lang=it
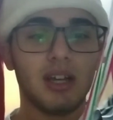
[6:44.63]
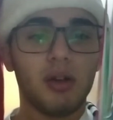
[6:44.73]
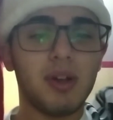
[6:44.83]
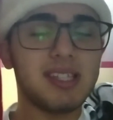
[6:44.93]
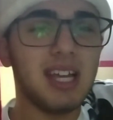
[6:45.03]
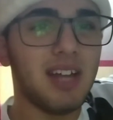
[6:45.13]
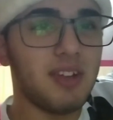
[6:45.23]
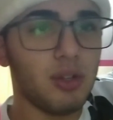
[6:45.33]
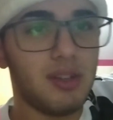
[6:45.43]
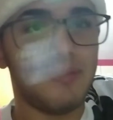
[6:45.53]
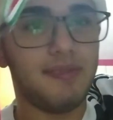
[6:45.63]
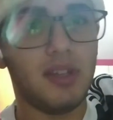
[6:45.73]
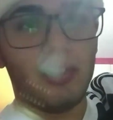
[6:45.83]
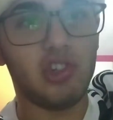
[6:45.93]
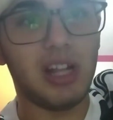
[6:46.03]
Questa la vedo
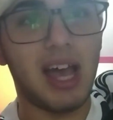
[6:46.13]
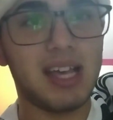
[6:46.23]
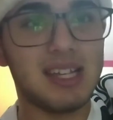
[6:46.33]
difficile.